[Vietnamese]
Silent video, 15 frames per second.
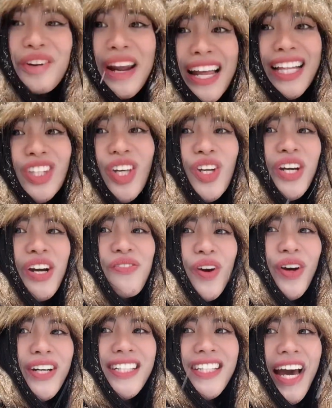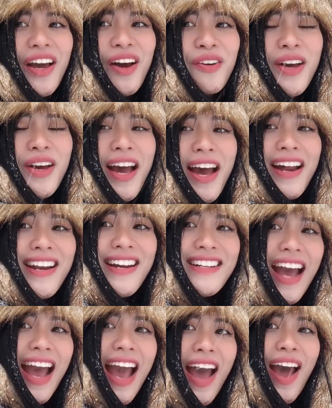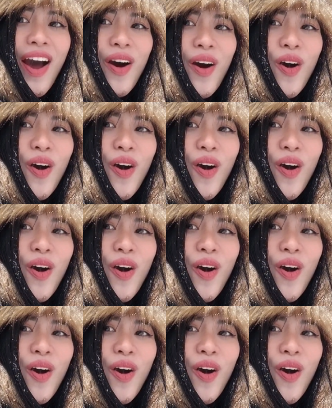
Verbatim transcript: là tiếc mọi người thấy không nó cao